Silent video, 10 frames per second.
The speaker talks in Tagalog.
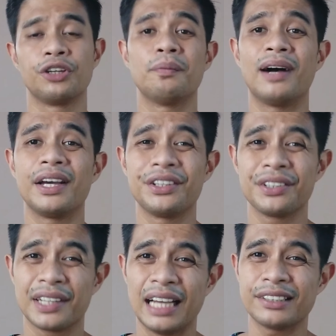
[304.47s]
So mga
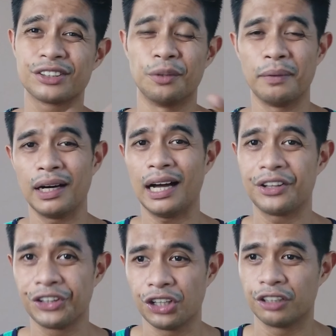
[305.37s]
yun guys, no, mga
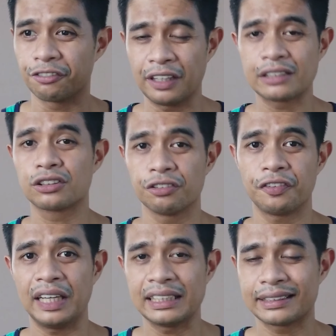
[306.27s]
ano yun,
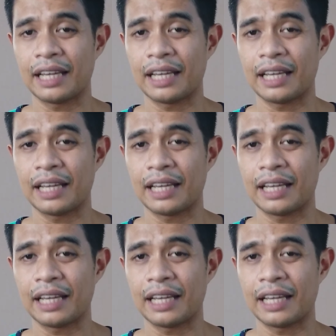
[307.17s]
face-to-face -face